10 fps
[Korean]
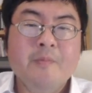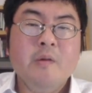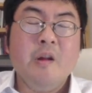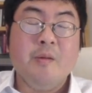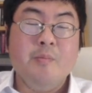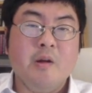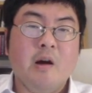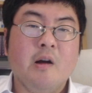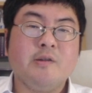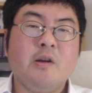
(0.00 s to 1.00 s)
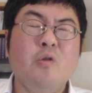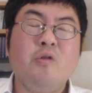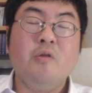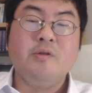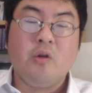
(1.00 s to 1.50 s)
있습니다. 자, 여기서
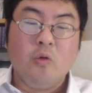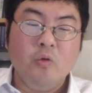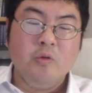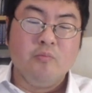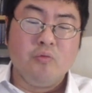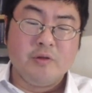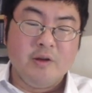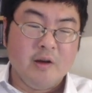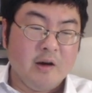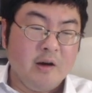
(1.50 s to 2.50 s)
이제 결론은 무엇이냐?